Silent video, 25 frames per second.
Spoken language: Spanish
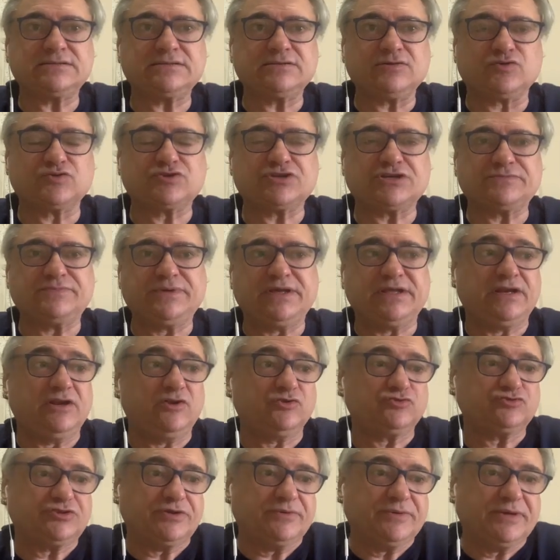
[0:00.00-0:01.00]
cosas bien y
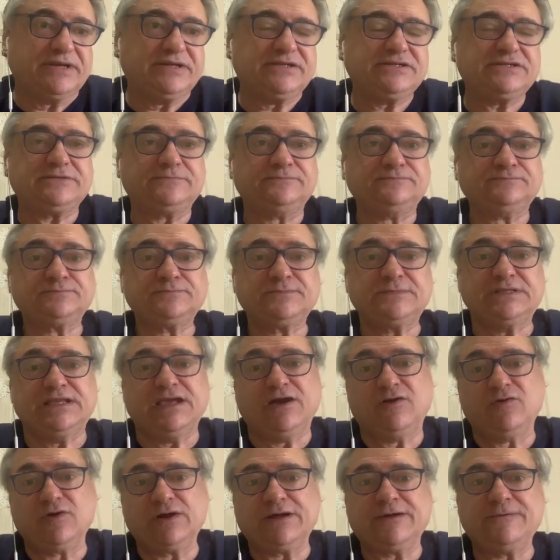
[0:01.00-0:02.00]
los deberes, y
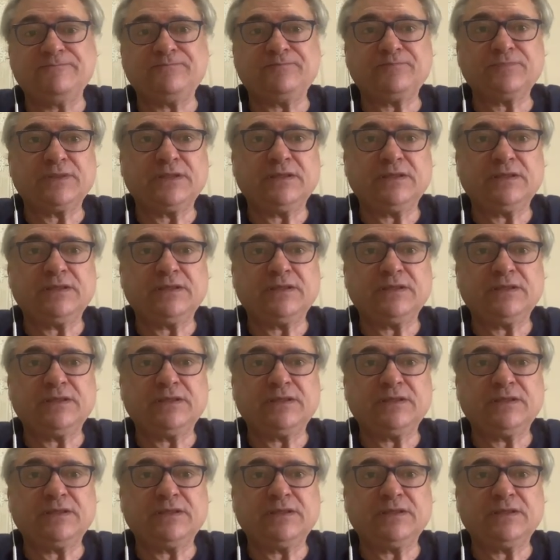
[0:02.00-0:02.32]
ahora